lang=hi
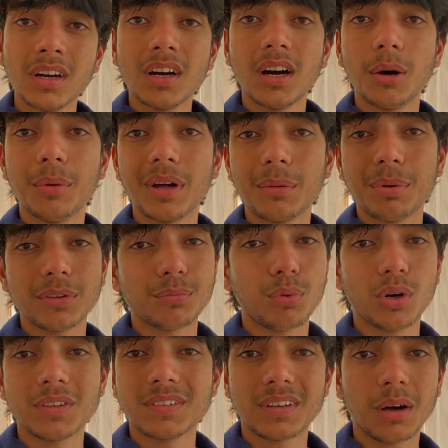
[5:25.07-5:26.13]
हमारे पास
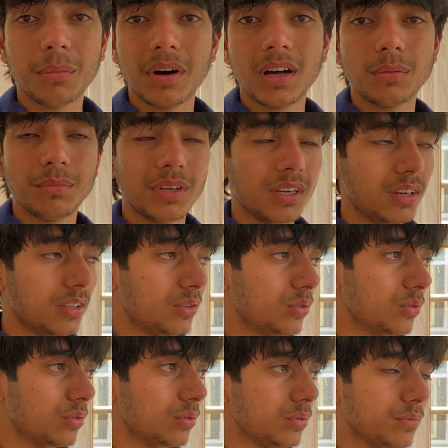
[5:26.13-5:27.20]
बहुत सामान भी है
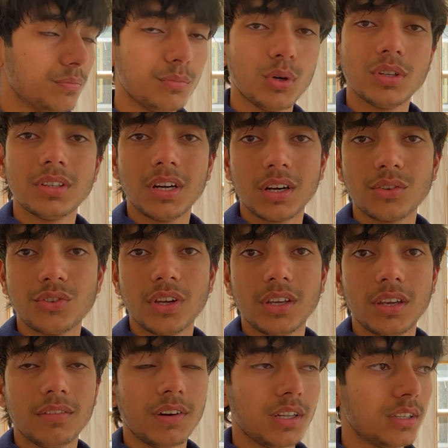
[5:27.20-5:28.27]
तो बहुत थक
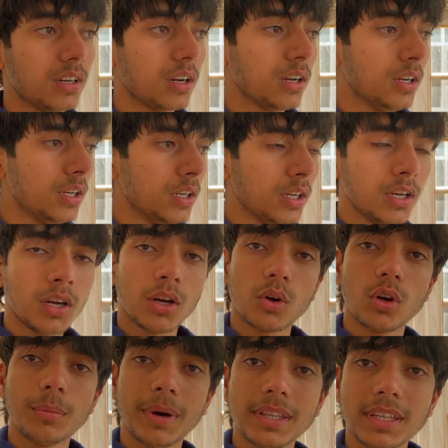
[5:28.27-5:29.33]
जाएंगे वहाँ तक
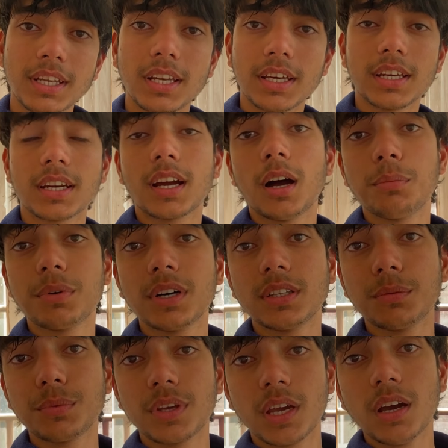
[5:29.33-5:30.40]
कोई बात नहीं लेकिन काम
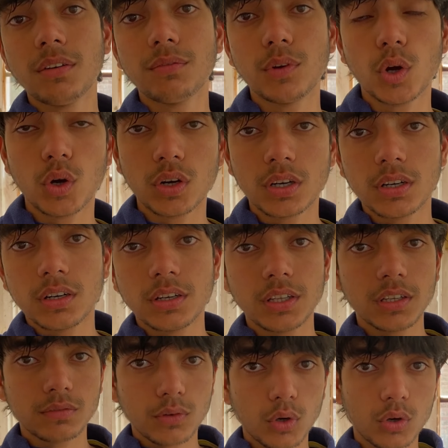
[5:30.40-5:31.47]
ख़त्म किया ब्लॉग
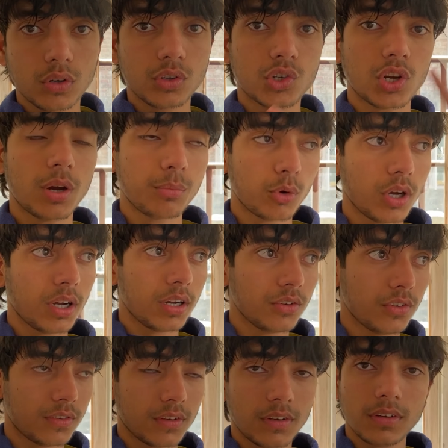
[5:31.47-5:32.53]
ये ब्लॉग शाम को आएगा
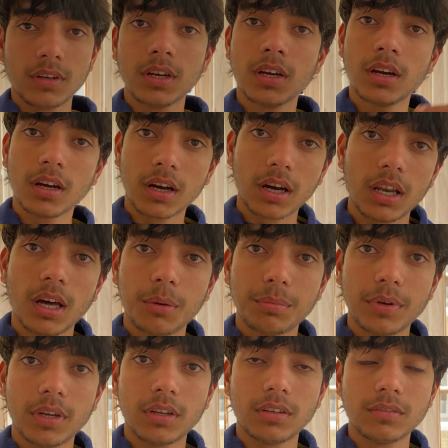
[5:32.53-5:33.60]
जैसे कल
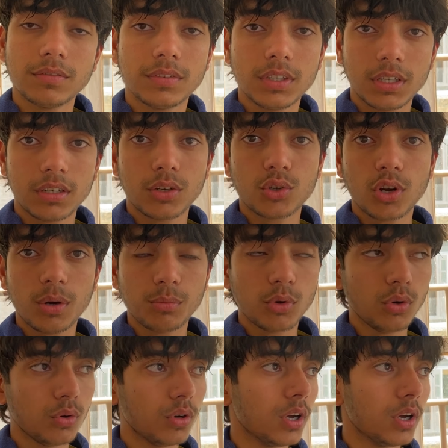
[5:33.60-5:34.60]
आपने देखा शाम को